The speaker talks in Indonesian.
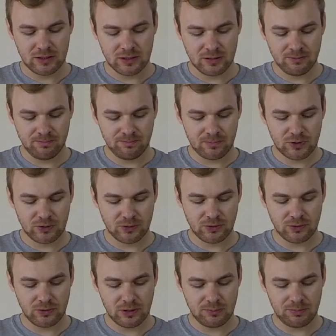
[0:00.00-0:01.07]
9,
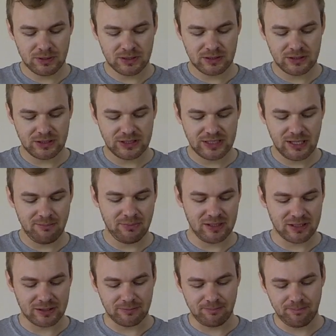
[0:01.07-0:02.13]
7, 8,
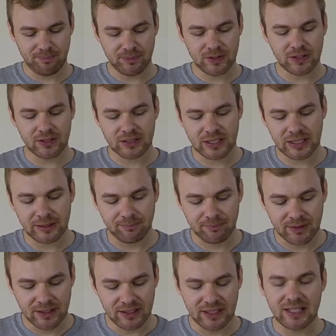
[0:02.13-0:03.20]
9 Oke,
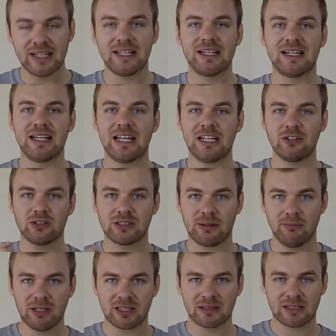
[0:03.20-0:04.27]
jadi itu
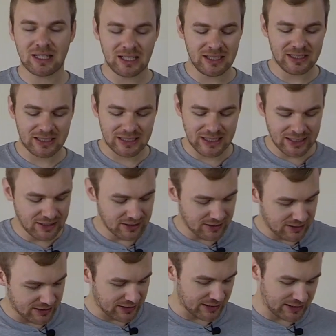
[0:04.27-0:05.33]
9 kali
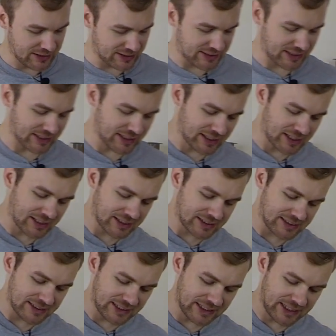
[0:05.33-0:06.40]
klik Jadi
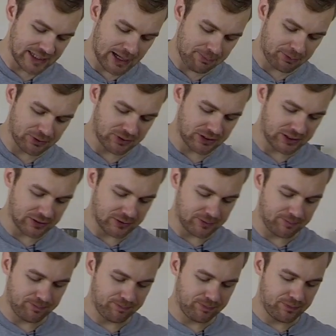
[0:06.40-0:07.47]
sekarang siap untuk itu
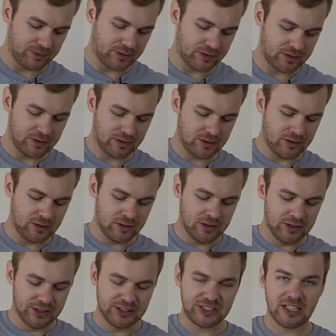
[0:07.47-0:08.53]

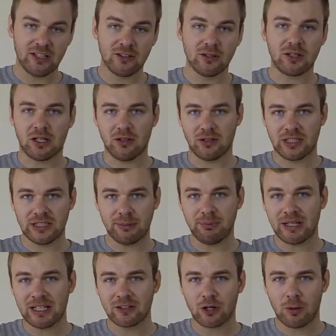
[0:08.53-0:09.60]
Selalu kalau kita
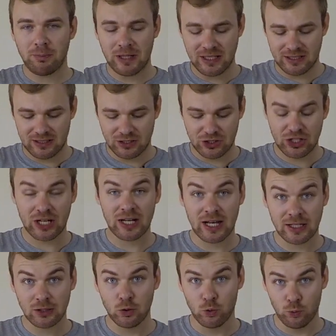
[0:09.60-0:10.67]
bikin kopi
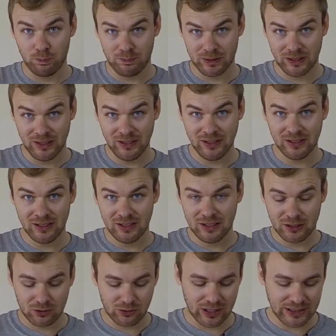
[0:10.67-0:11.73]
Jangan lupa
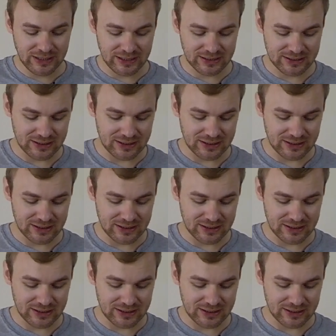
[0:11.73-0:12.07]
grinding